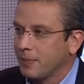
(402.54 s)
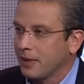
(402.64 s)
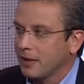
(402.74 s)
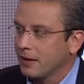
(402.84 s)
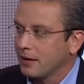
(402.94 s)
Se
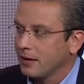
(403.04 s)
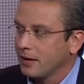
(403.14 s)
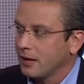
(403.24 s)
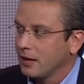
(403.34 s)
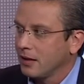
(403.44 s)
va a levantar
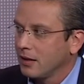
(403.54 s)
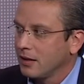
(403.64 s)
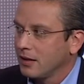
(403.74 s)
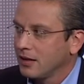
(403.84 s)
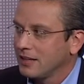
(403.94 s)
el
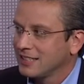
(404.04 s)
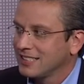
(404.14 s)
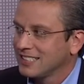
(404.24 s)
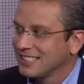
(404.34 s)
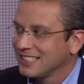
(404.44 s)
próximo
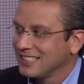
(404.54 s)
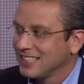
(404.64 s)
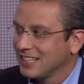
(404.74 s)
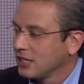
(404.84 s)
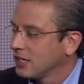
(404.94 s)

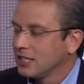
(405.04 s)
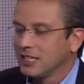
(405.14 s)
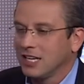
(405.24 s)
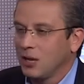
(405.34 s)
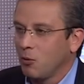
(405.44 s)
miércoles.
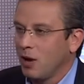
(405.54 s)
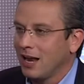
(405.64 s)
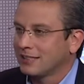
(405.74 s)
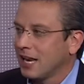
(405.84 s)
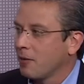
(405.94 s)
Y voy a
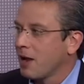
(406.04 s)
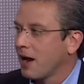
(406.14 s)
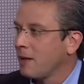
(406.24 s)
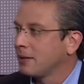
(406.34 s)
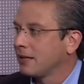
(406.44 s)
ir a
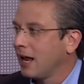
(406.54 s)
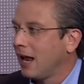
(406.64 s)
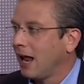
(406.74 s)
celebrar en la plaza.